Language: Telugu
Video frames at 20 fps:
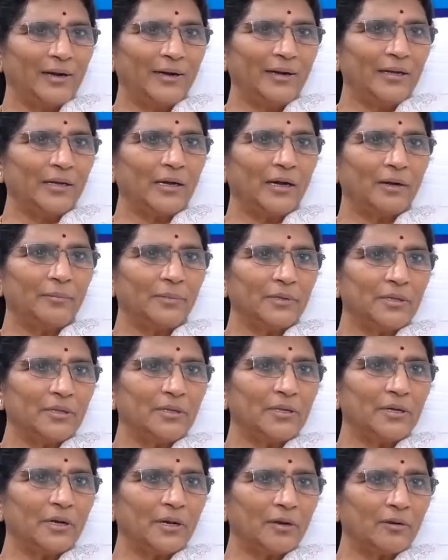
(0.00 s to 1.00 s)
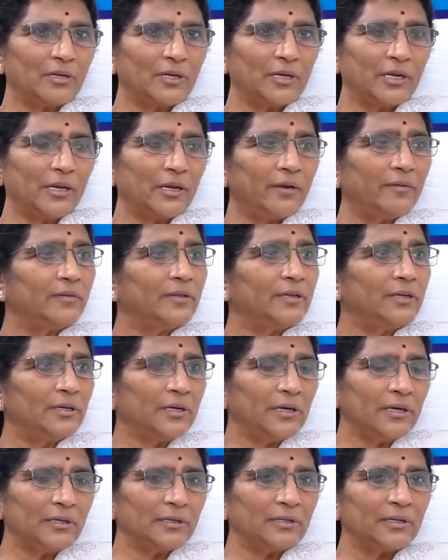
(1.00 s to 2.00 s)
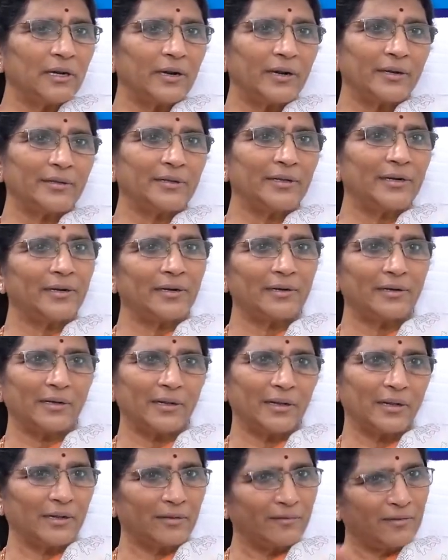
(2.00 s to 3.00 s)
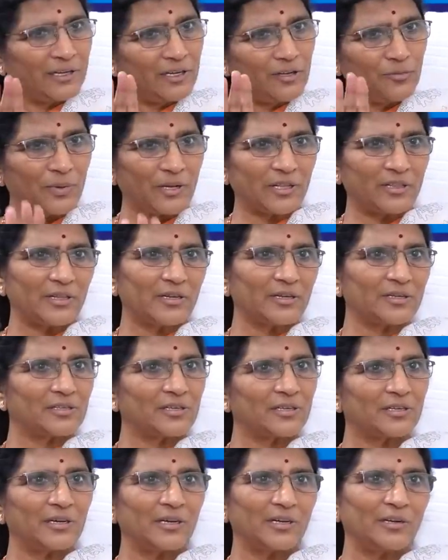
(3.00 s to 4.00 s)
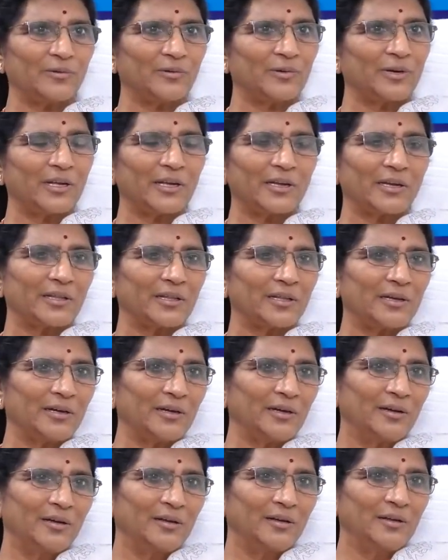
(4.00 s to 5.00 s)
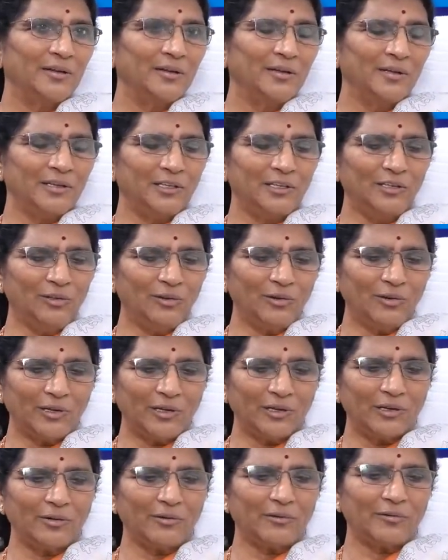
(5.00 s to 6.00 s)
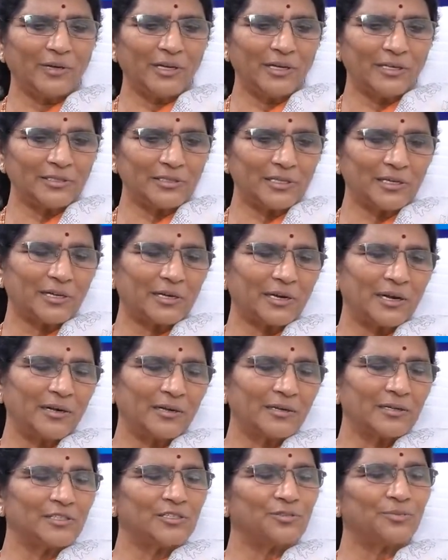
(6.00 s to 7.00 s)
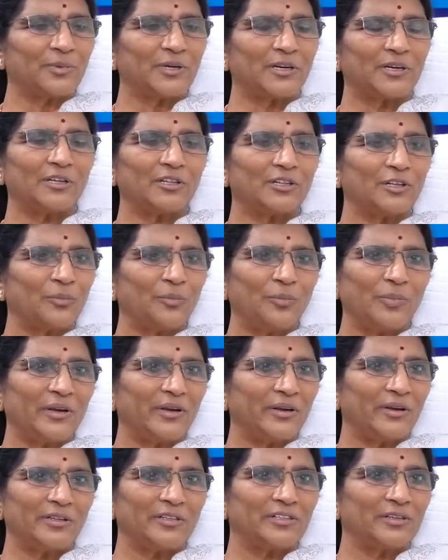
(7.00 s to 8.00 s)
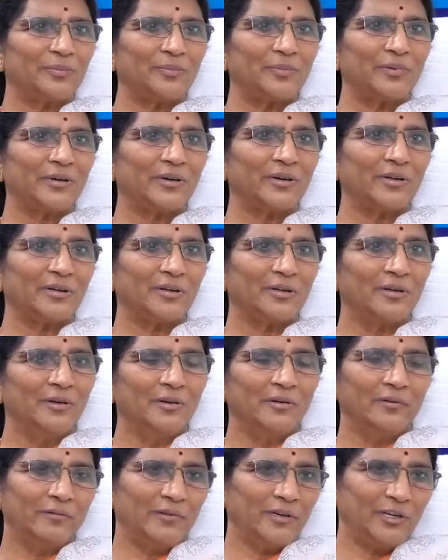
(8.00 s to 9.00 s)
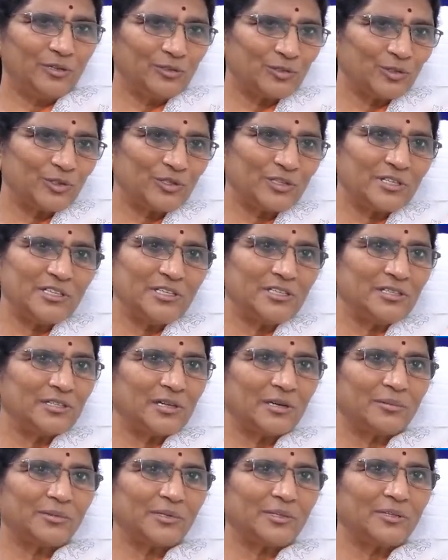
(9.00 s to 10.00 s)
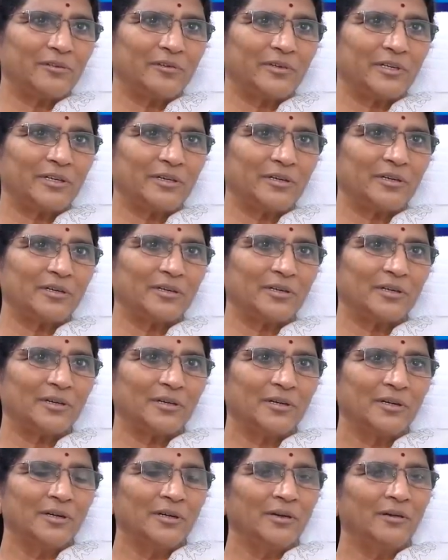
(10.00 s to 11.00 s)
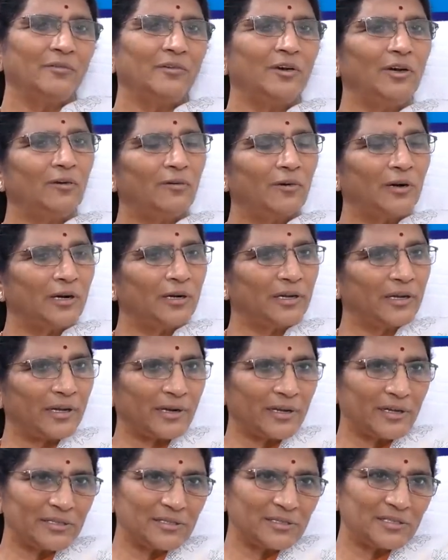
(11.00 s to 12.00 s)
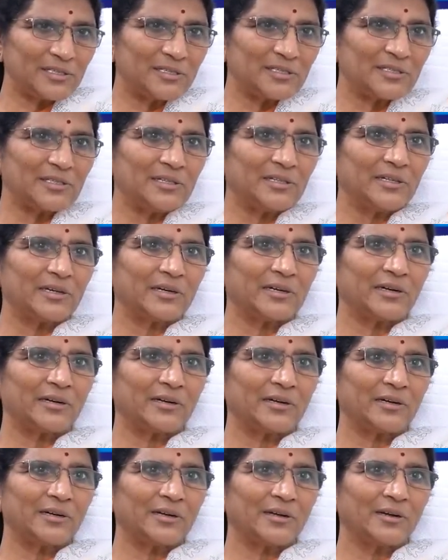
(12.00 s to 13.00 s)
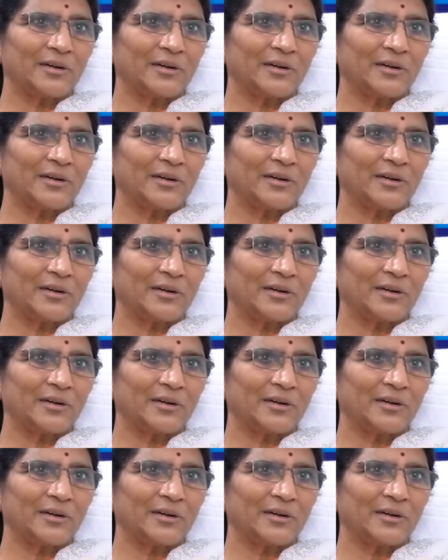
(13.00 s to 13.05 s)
అంటే అబద్ధాలు ఏ విధంగా అతను ఆడతాడంట ఇవన్నీ ప్రత్యక్షంగానే ఉన్నాయి కదా ఇందులో ఇంకా వైఎస్ఆర్ కాంగ్రెస్ పార్టీ తప్పు ఏంటి చెప్పండి వీళ్ళు సృష్టించిన అబద్ధం ఏంటి వీళ్ళు వాళ్ళని హెరాస్ చేసింది ఇక్కడ